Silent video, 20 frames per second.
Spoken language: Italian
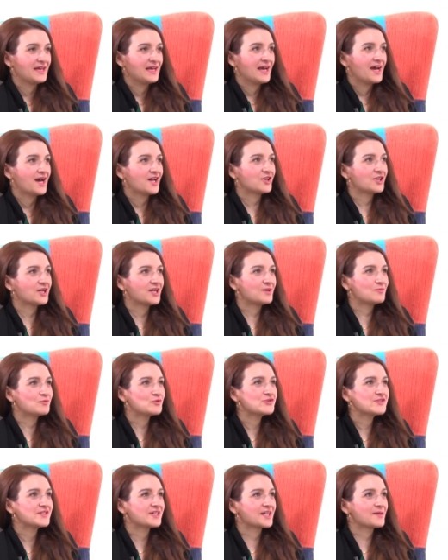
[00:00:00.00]
Allora, la
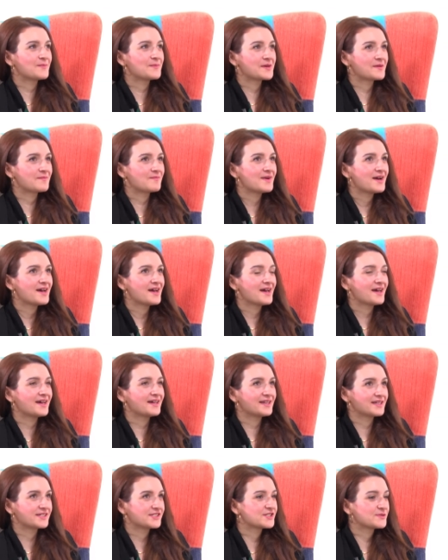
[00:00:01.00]
musica per me è
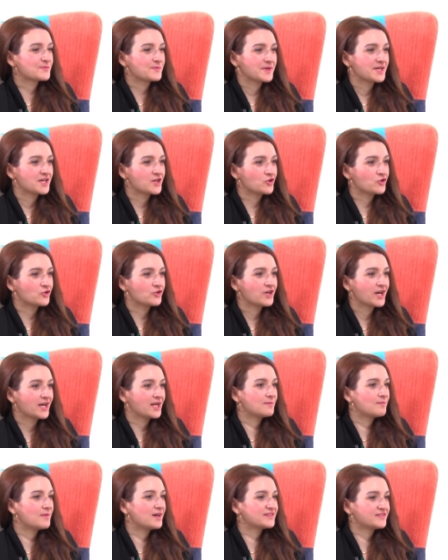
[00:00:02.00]
il respiro, è
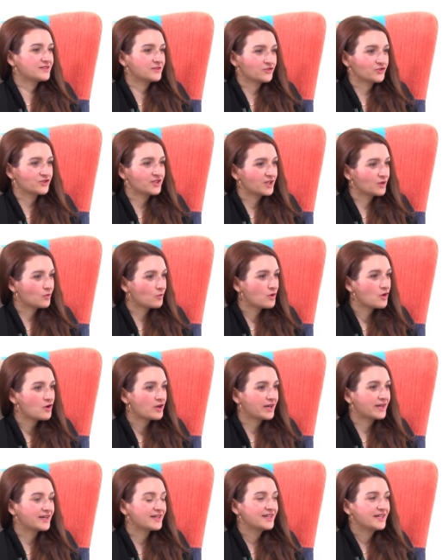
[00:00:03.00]
il battito del
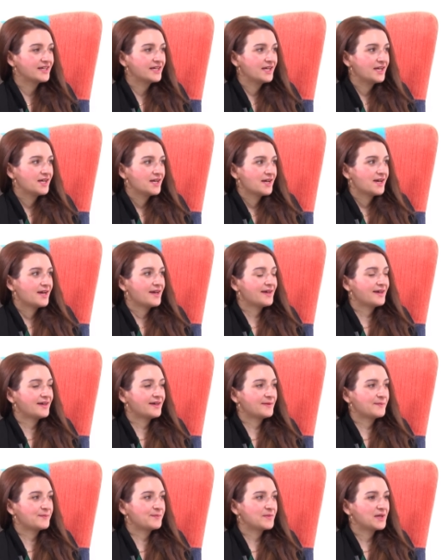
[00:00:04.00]
cuore,
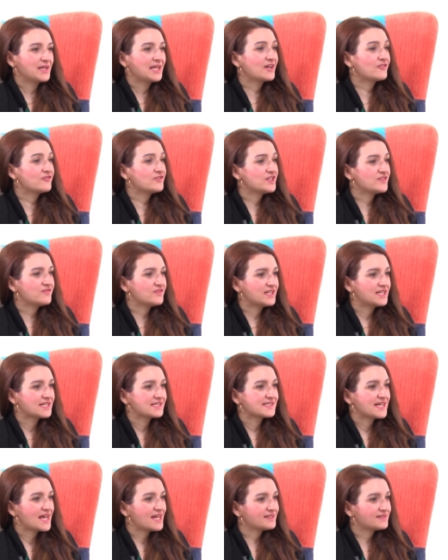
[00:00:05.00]
ehm, la vivi, la
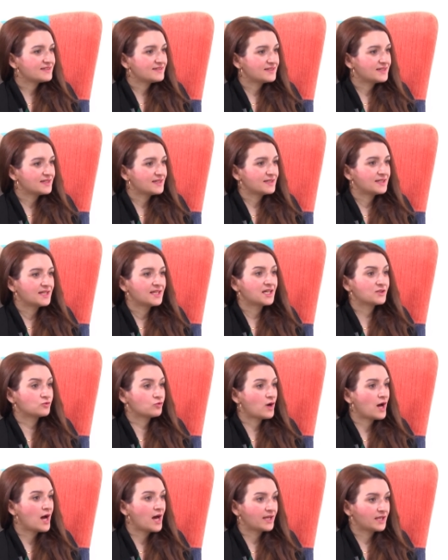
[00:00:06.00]
senti nella
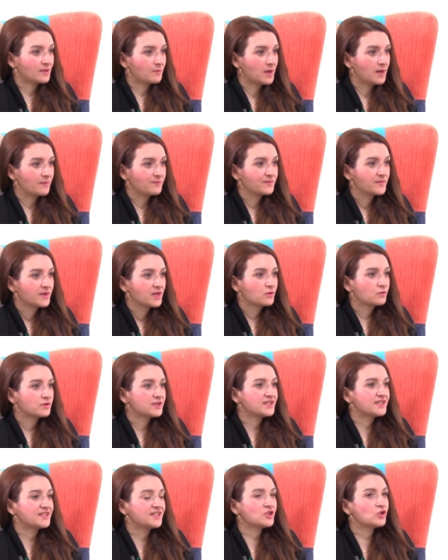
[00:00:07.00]
tua anima,
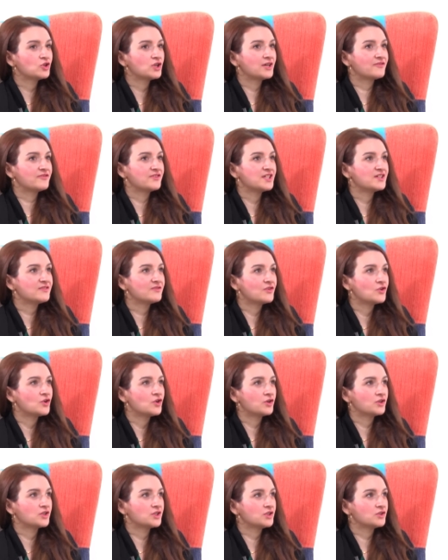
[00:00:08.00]
quindi io la
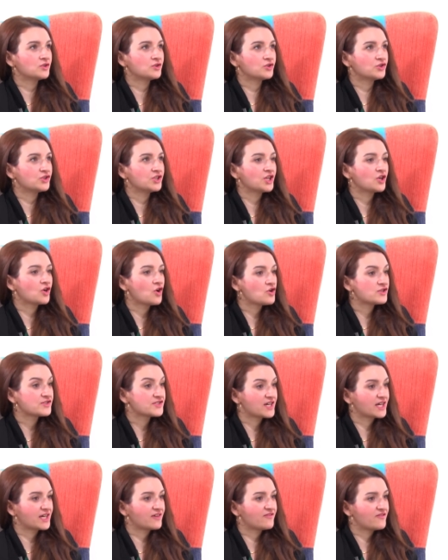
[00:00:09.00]
vivo in ogni
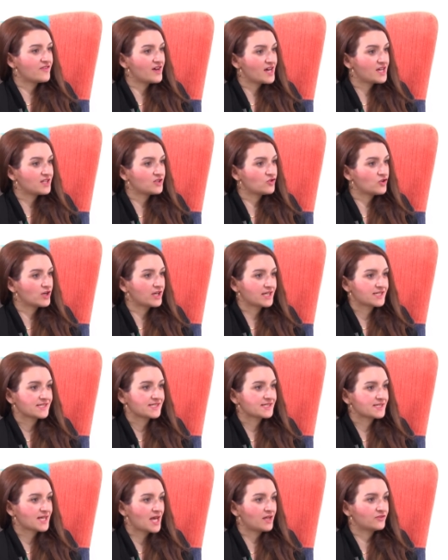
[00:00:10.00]
cosa che vedo e che
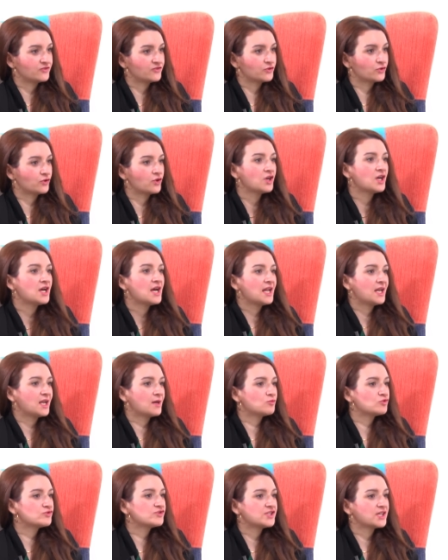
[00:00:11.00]
sento.
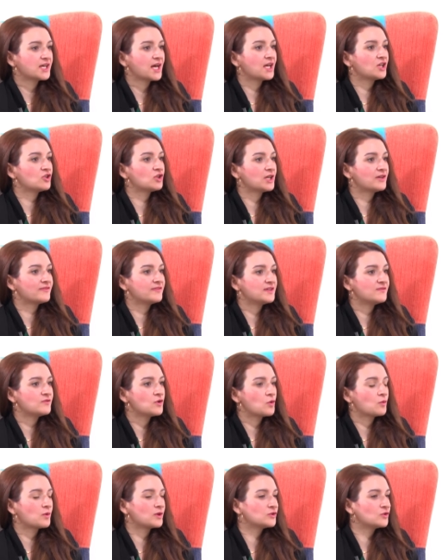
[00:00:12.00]
La musica io la
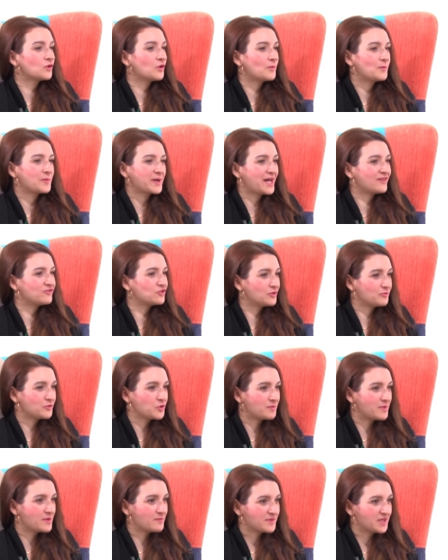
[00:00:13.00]
vivo quando prendo il
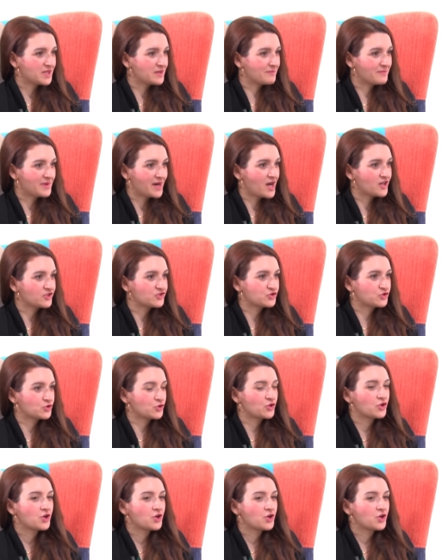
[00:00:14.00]
mio bambino in braccio,